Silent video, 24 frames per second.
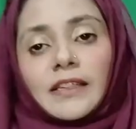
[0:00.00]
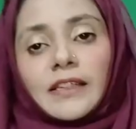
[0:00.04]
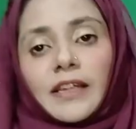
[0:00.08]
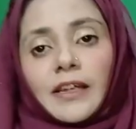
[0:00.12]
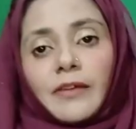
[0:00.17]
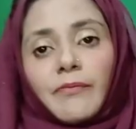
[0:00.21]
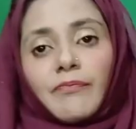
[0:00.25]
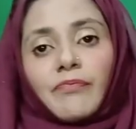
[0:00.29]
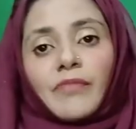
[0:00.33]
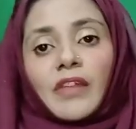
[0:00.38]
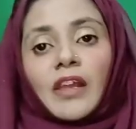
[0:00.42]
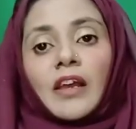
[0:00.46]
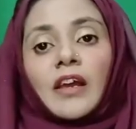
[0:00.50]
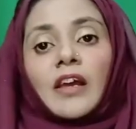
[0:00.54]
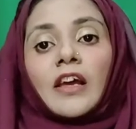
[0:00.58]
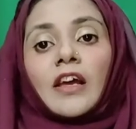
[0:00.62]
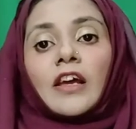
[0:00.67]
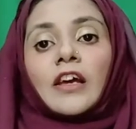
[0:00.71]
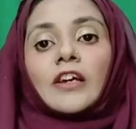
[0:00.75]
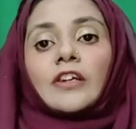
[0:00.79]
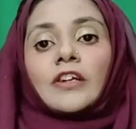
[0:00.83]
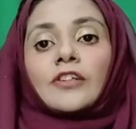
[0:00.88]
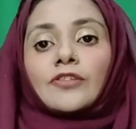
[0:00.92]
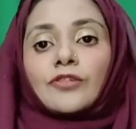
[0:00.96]
सकते हैं
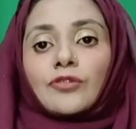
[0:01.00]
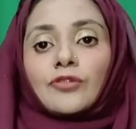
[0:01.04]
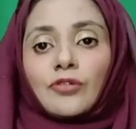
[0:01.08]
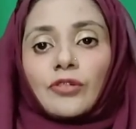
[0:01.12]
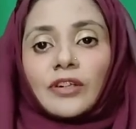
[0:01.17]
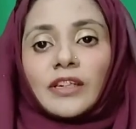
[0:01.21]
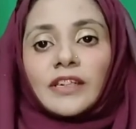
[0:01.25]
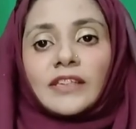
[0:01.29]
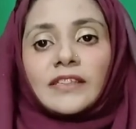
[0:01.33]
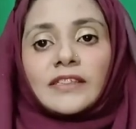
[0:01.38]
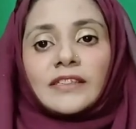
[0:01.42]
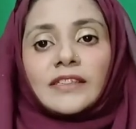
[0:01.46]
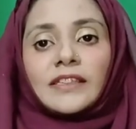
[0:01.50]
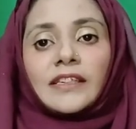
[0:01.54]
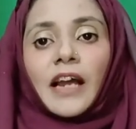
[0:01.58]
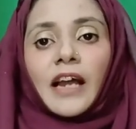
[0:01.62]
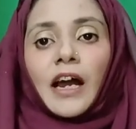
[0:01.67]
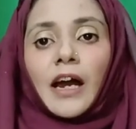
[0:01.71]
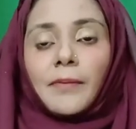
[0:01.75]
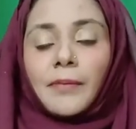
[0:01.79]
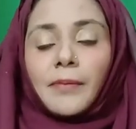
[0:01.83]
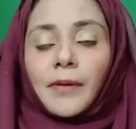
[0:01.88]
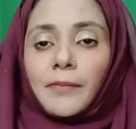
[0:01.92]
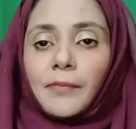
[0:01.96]
स्टूडेंट्स
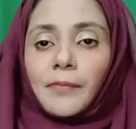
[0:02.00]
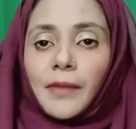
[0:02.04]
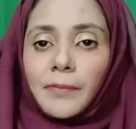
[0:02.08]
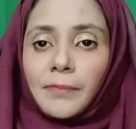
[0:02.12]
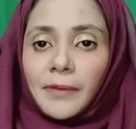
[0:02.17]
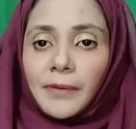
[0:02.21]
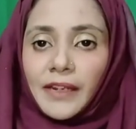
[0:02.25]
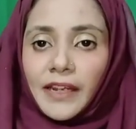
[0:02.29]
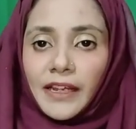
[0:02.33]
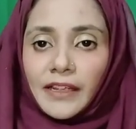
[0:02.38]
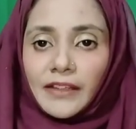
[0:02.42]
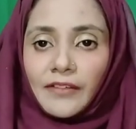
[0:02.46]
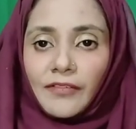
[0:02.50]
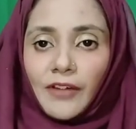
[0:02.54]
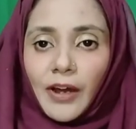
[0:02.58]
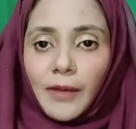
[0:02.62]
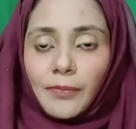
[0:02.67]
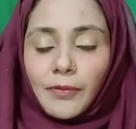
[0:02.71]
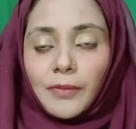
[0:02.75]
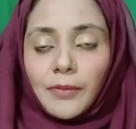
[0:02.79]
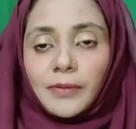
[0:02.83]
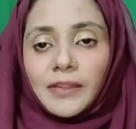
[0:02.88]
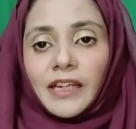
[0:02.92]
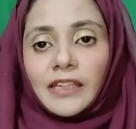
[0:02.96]
यहाँ पर मैं फिर एक दफ़ा
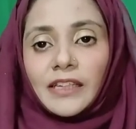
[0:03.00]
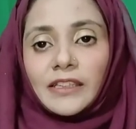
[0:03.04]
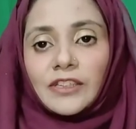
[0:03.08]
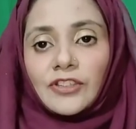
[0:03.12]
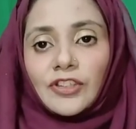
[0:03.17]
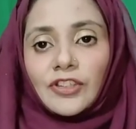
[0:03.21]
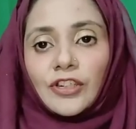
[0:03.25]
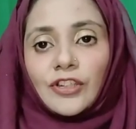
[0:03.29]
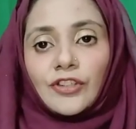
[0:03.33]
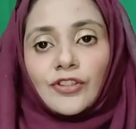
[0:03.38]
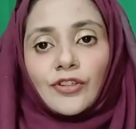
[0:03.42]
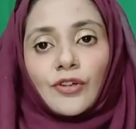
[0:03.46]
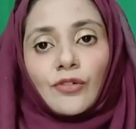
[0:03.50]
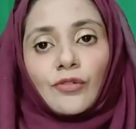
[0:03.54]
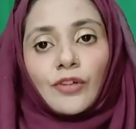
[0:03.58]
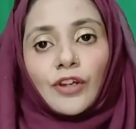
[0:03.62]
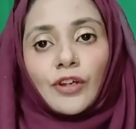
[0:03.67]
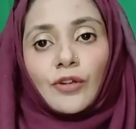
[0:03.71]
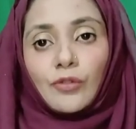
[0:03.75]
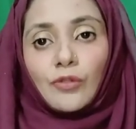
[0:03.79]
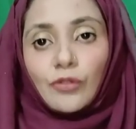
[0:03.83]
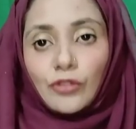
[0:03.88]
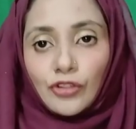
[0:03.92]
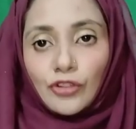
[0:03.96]
आपको बताती चली जाऊँ
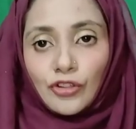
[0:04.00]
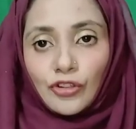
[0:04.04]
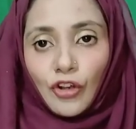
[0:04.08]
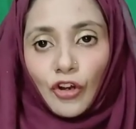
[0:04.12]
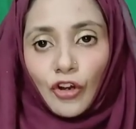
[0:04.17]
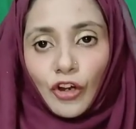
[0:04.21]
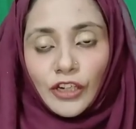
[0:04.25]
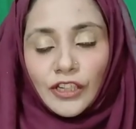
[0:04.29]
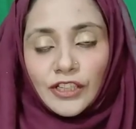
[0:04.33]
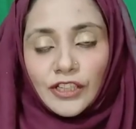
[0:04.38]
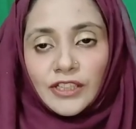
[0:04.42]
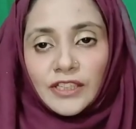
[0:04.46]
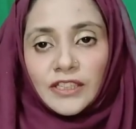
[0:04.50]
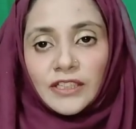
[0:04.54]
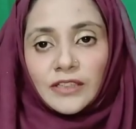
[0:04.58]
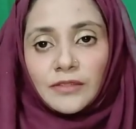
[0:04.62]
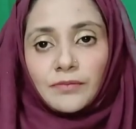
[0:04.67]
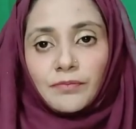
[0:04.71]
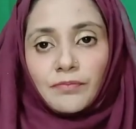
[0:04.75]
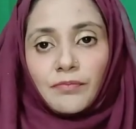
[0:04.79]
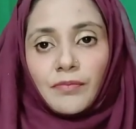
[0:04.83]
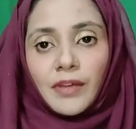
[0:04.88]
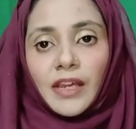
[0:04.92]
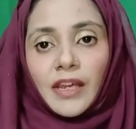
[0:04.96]
कि कुछ
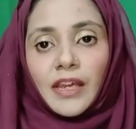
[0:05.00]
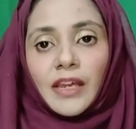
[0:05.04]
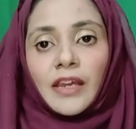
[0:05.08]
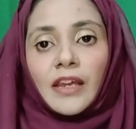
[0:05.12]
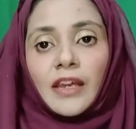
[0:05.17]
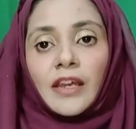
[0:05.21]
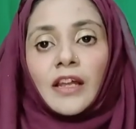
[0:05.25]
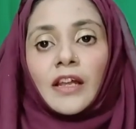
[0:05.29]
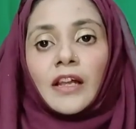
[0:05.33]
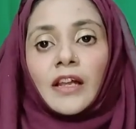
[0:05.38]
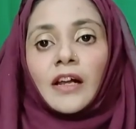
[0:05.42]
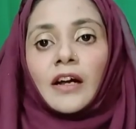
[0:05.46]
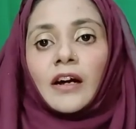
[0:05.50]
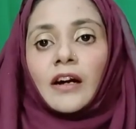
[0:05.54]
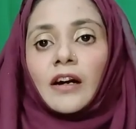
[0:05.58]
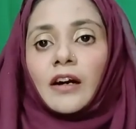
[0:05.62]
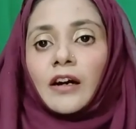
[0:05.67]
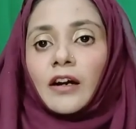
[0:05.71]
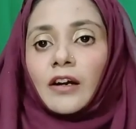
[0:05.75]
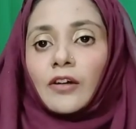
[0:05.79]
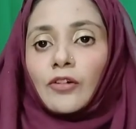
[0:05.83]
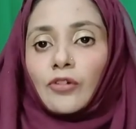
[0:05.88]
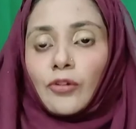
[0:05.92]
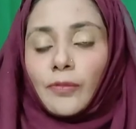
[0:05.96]
कॉलेजेस में
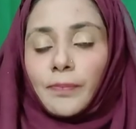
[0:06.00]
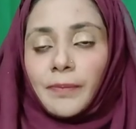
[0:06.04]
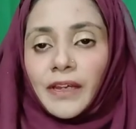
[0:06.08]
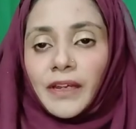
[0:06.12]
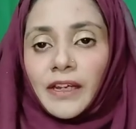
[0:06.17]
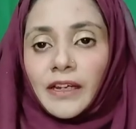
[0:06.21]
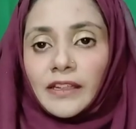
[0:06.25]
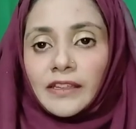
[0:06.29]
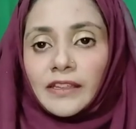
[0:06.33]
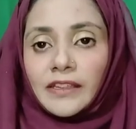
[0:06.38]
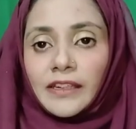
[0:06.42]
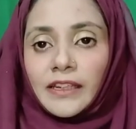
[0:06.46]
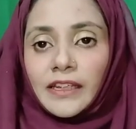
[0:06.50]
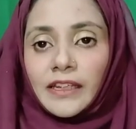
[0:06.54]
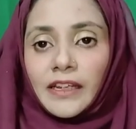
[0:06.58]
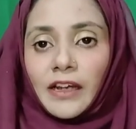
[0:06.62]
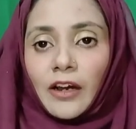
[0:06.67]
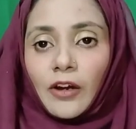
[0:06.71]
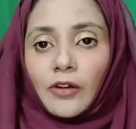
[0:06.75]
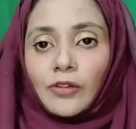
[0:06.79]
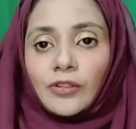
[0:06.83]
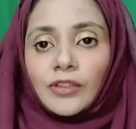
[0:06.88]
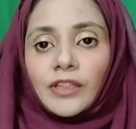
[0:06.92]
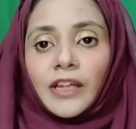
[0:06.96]
ग्रुपिंग का
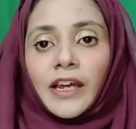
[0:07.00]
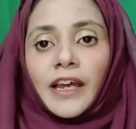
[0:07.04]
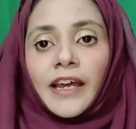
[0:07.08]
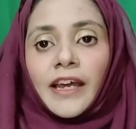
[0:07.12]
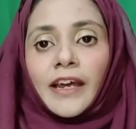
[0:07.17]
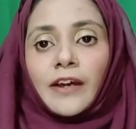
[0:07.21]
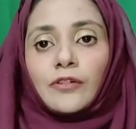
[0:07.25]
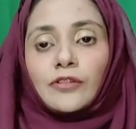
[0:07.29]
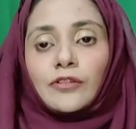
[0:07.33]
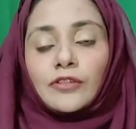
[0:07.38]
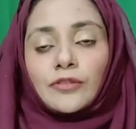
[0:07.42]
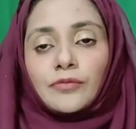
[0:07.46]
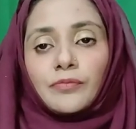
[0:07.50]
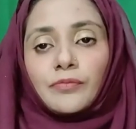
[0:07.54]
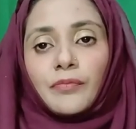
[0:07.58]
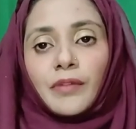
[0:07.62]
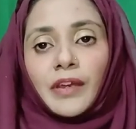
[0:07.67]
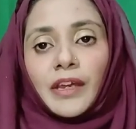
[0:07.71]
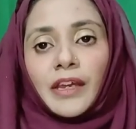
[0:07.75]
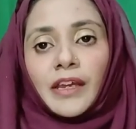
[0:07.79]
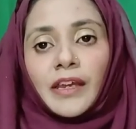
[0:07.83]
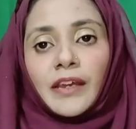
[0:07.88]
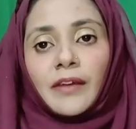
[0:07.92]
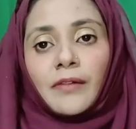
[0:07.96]
तरीका होता है
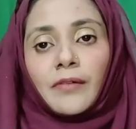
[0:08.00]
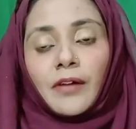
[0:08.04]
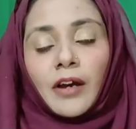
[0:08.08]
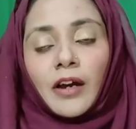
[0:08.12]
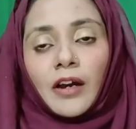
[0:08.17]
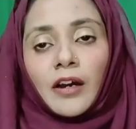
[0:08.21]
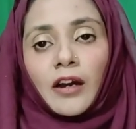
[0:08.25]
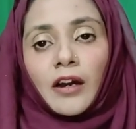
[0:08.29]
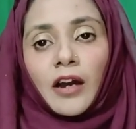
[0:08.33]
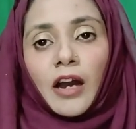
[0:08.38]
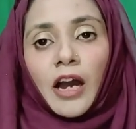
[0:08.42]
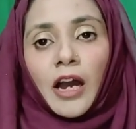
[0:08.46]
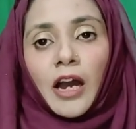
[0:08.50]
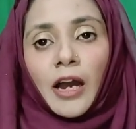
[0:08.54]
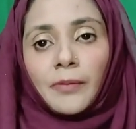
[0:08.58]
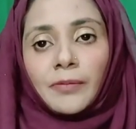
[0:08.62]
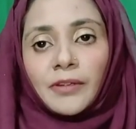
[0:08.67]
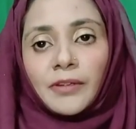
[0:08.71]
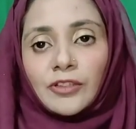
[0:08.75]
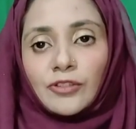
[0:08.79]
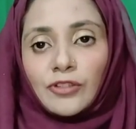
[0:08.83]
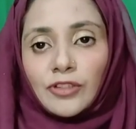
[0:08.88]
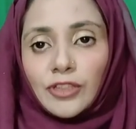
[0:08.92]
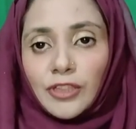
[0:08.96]
उसमें
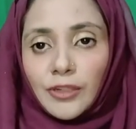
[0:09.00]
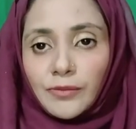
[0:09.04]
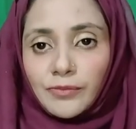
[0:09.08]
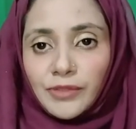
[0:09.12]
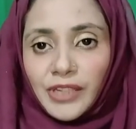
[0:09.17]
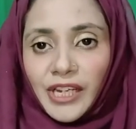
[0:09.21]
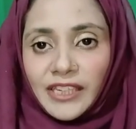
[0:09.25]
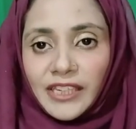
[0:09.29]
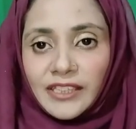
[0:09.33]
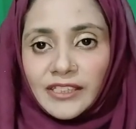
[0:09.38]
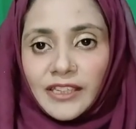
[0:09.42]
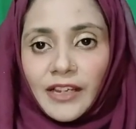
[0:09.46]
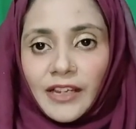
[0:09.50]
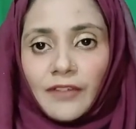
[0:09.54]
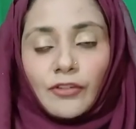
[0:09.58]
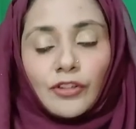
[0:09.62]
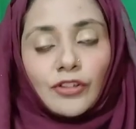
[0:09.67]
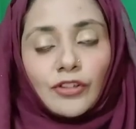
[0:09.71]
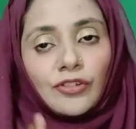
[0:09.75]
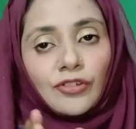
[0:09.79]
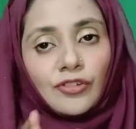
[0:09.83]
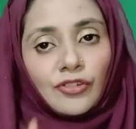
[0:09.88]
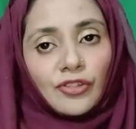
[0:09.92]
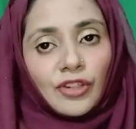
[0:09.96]
आपके जो सब्जेक्ट्स हैं
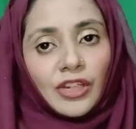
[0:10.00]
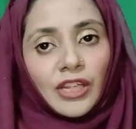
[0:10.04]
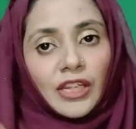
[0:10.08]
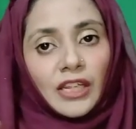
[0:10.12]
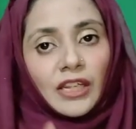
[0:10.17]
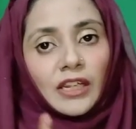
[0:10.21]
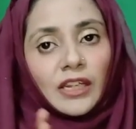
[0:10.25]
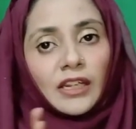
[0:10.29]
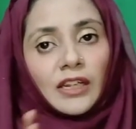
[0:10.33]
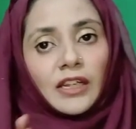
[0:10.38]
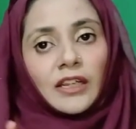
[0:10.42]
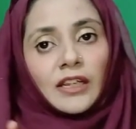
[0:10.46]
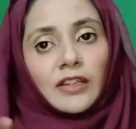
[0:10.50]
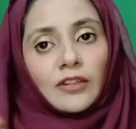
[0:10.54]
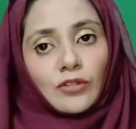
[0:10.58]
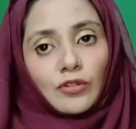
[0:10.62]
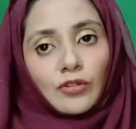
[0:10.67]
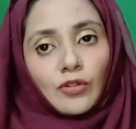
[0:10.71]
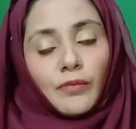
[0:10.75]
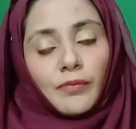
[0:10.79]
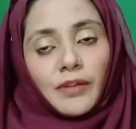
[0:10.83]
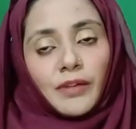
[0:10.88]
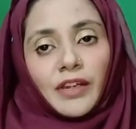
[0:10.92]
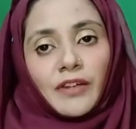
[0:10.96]
वो तीन
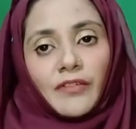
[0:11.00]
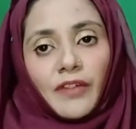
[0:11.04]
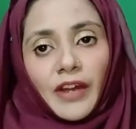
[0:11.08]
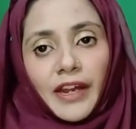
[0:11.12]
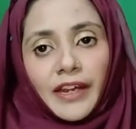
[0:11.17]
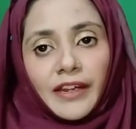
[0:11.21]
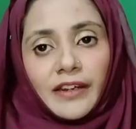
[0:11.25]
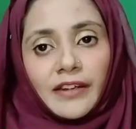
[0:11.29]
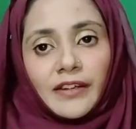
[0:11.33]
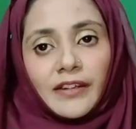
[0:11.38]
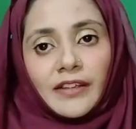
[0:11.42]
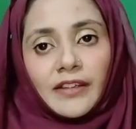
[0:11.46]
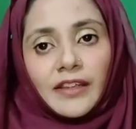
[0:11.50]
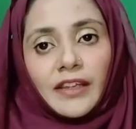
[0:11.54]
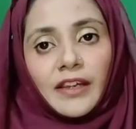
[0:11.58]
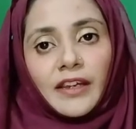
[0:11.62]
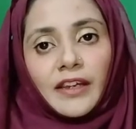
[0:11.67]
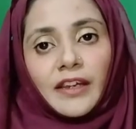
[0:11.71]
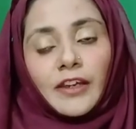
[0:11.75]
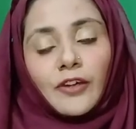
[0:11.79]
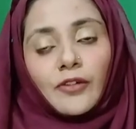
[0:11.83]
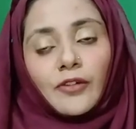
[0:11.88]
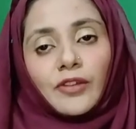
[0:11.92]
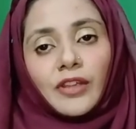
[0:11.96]
हिस्सों में डिवाइड कर
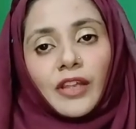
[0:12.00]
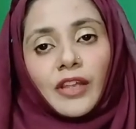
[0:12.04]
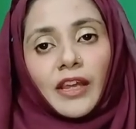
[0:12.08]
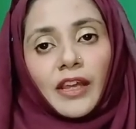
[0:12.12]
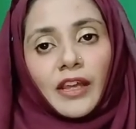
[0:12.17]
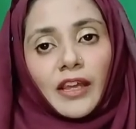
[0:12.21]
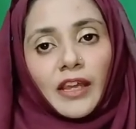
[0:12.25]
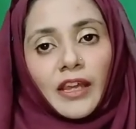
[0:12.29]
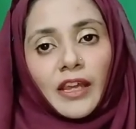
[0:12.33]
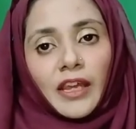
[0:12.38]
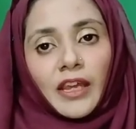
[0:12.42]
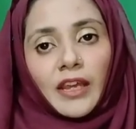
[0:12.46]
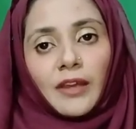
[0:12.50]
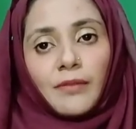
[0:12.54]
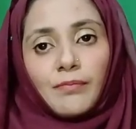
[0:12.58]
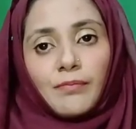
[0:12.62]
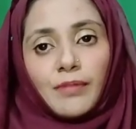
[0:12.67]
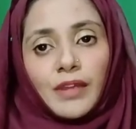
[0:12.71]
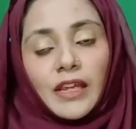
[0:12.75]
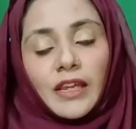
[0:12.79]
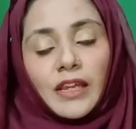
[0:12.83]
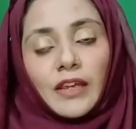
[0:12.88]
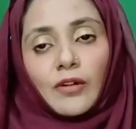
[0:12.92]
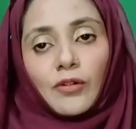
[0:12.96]
दिए गए होते हैं ए
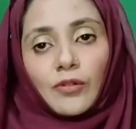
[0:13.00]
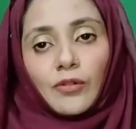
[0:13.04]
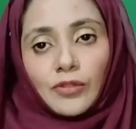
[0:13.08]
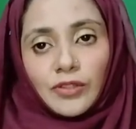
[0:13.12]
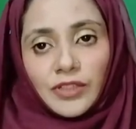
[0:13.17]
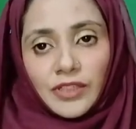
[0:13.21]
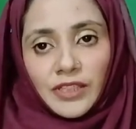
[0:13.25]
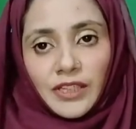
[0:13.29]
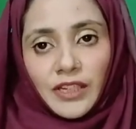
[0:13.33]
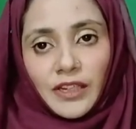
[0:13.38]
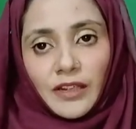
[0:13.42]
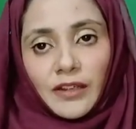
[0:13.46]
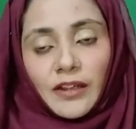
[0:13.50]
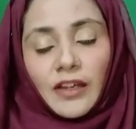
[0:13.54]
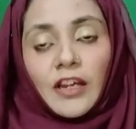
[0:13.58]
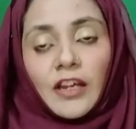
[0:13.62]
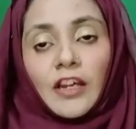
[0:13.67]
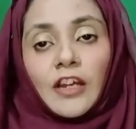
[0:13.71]
बी और सी